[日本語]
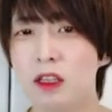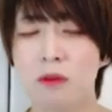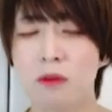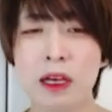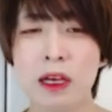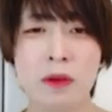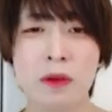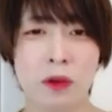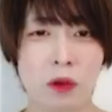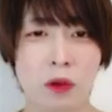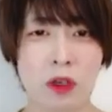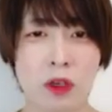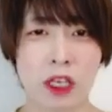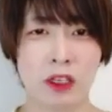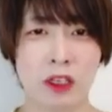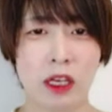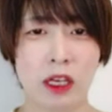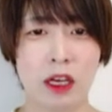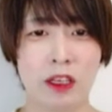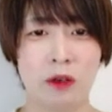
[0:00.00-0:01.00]
えっ、ー、と、Y ほど
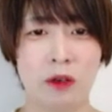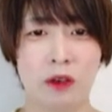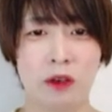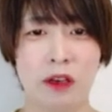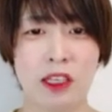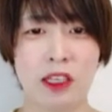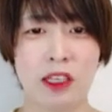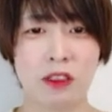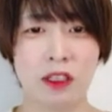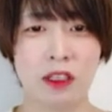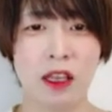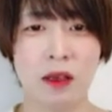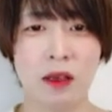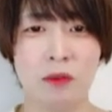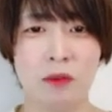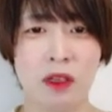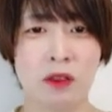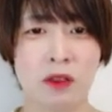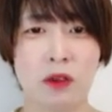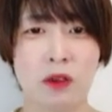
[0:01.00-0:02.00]
大きな移動ではなく
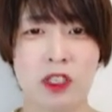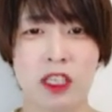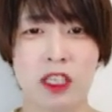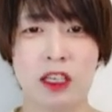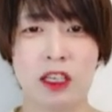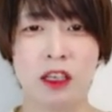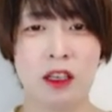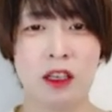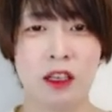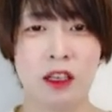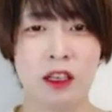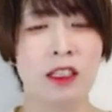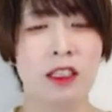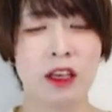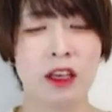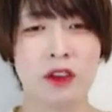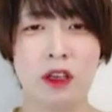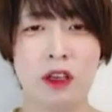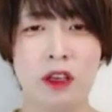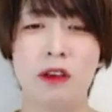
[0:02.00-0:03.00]
て、まあ、少し
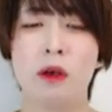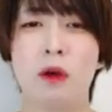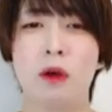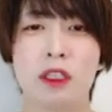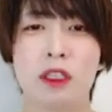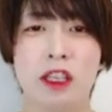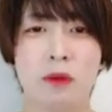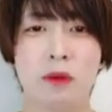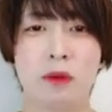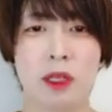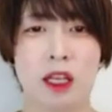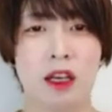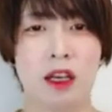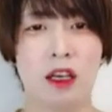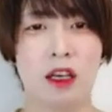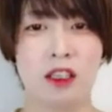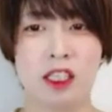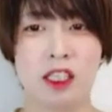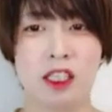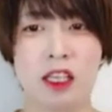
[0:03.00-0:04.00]
左右に動押せるみ
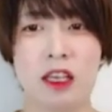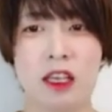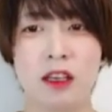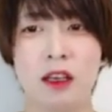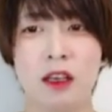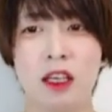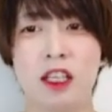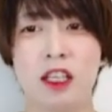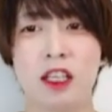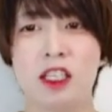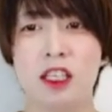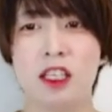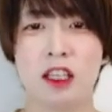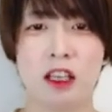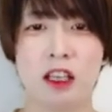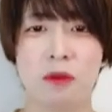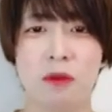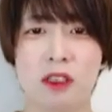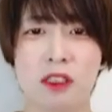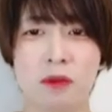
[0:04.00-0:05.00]
たいな感じで、形
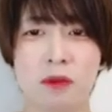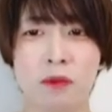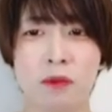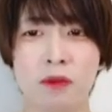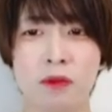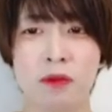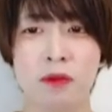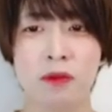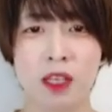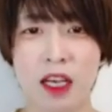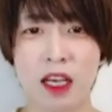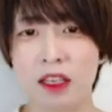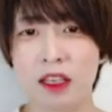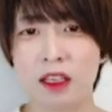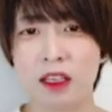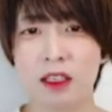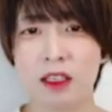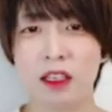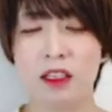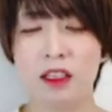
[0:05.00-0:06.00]
になっています。
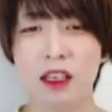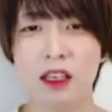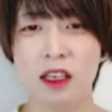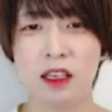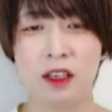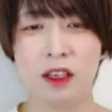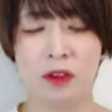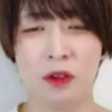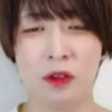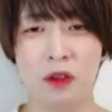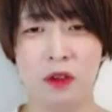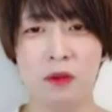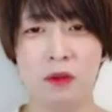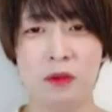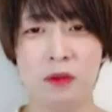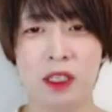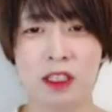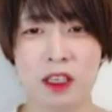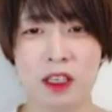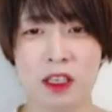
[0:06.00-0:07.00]
はい。なんで、えっ、ー、
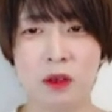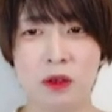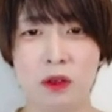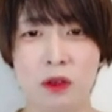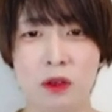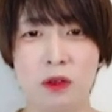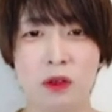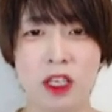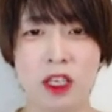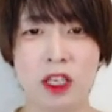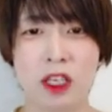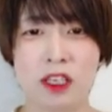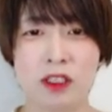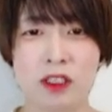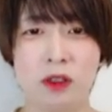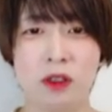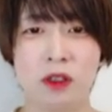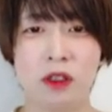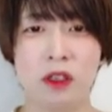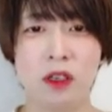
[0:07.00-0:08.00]
と、まあ、先ほどの動き
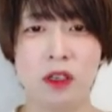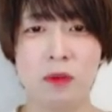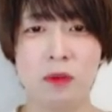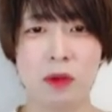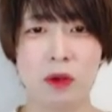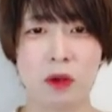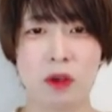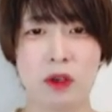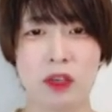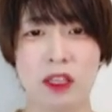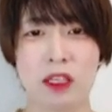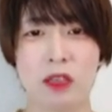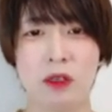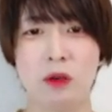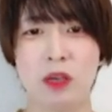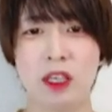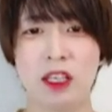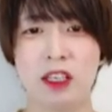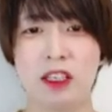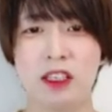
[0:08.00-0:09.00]
ですと、まあ、こういっ
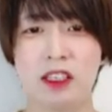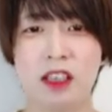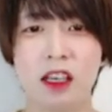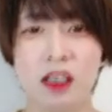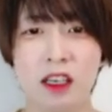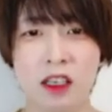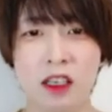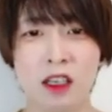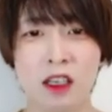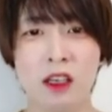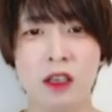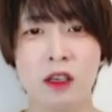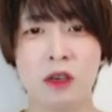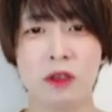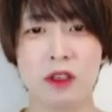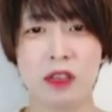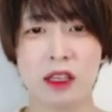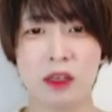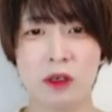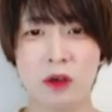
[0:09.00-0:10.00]
た動きなんですが、
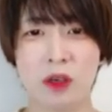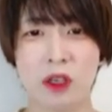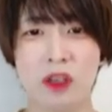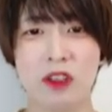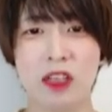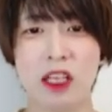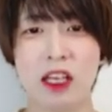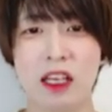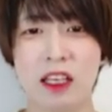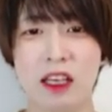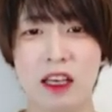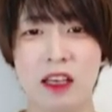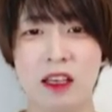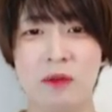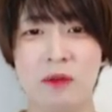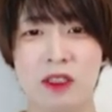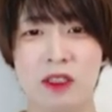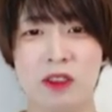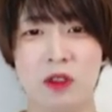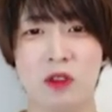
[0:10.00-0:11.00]
こういった動きの中
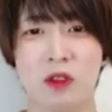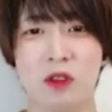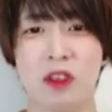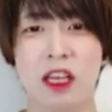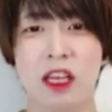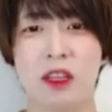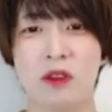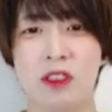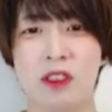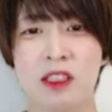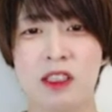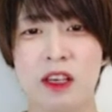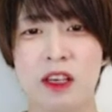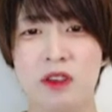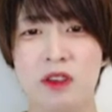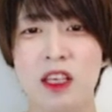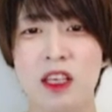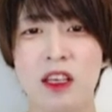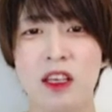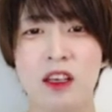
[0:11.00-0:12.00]
で、まあ、ちょっと、えっ、と、
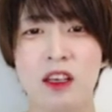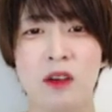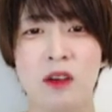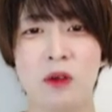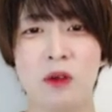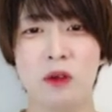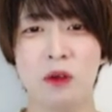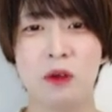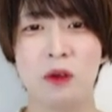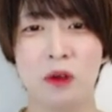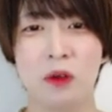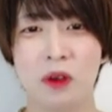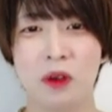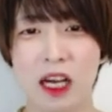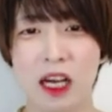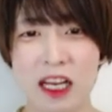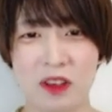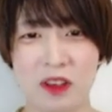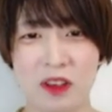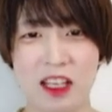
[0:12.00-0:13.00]
左右に、この、
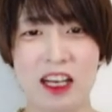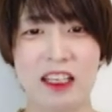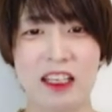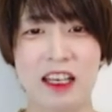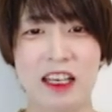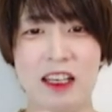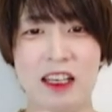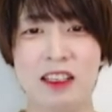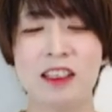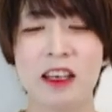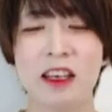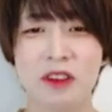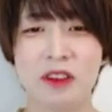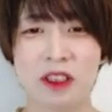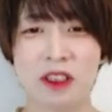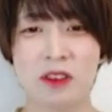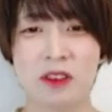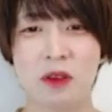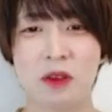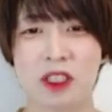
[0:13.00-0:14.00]
この範囲の中で
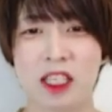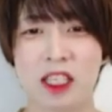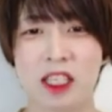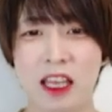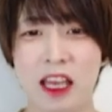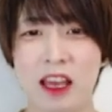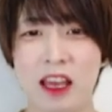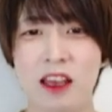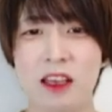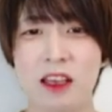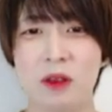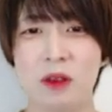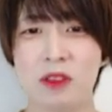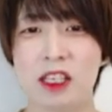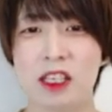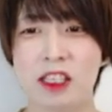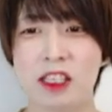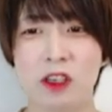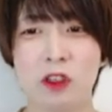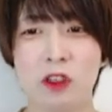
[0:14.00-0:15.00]
左右に少しだけ
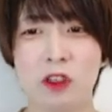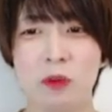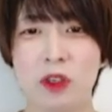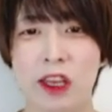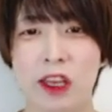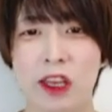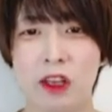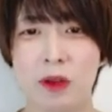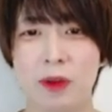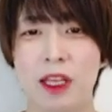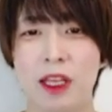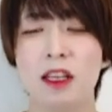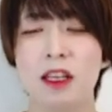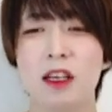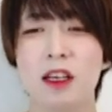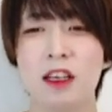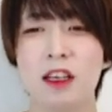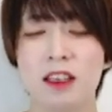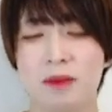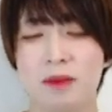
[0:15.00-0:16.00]
移動させることもできるみ
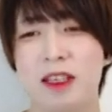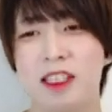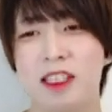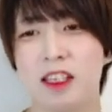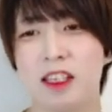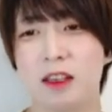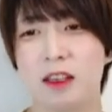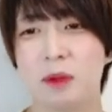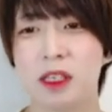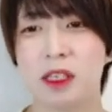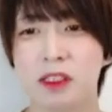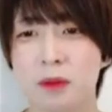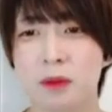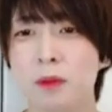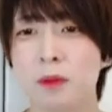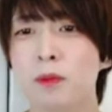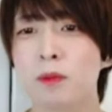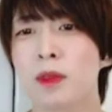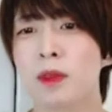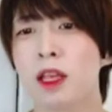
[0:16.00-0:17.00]
たいなイメージになりま
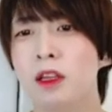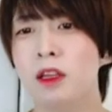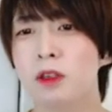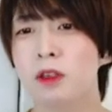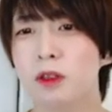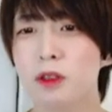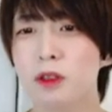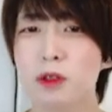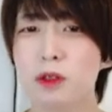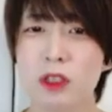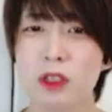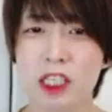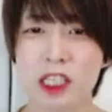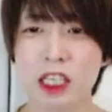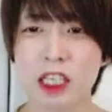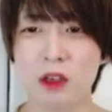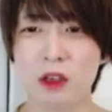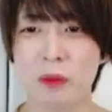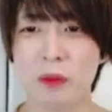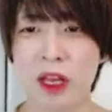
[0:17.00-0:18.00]
す。この動
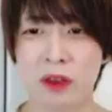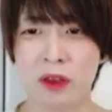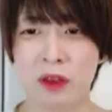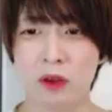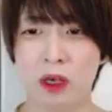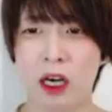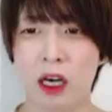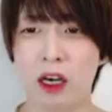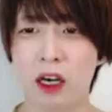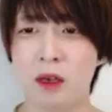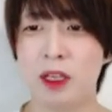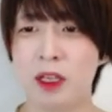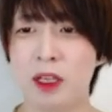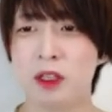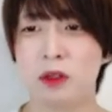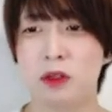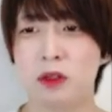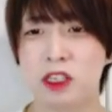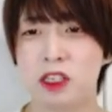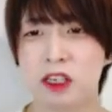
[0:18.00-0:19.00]
かし方のメリットが、
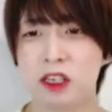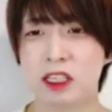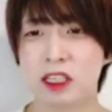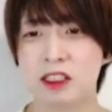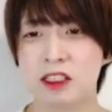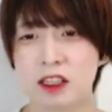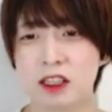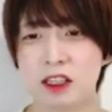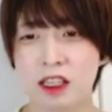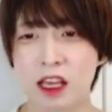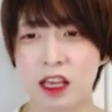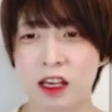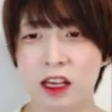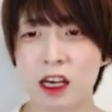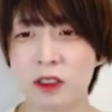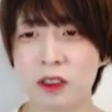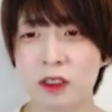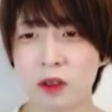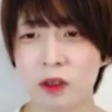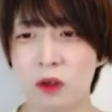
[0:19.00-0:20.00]
メリットとしては2つあっ
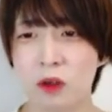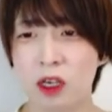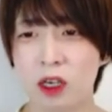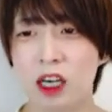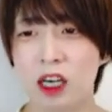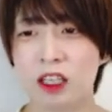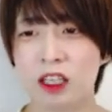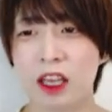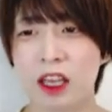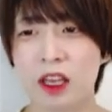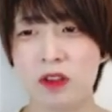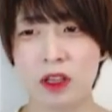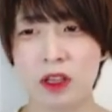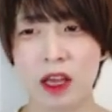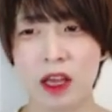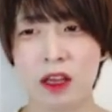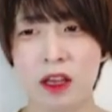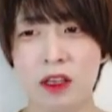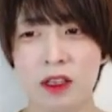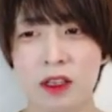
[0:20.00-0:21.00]
て、角度の保管ができ
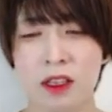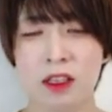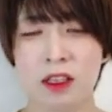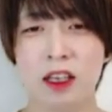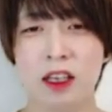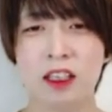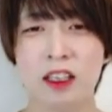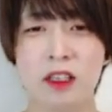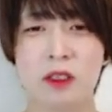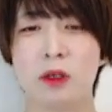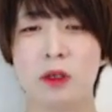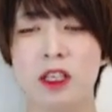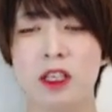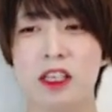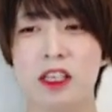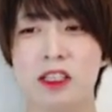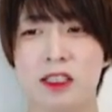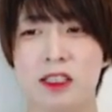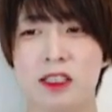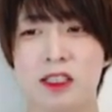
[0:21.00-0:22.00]
るので、かなり
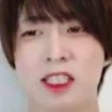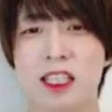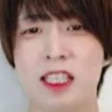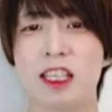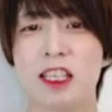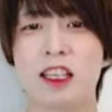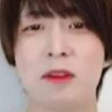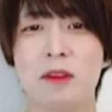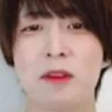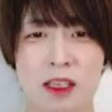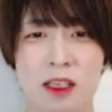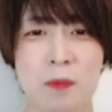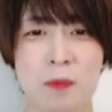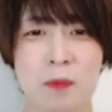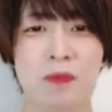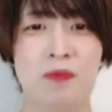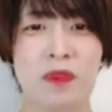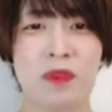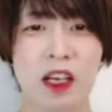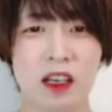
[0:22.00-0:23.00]
動きは自然になりまし
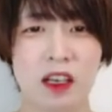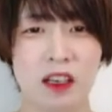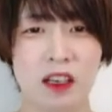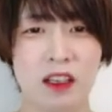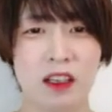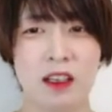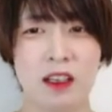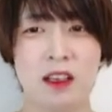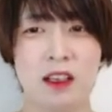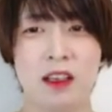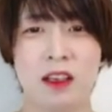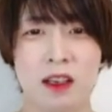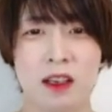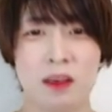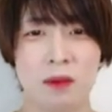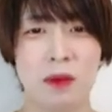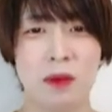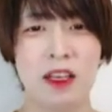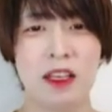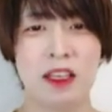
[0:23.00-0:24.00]
た。なんか、
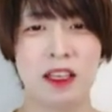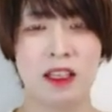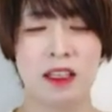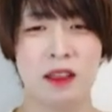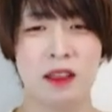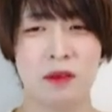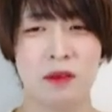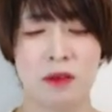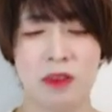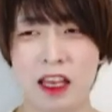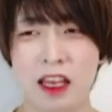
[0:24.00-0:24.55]
前に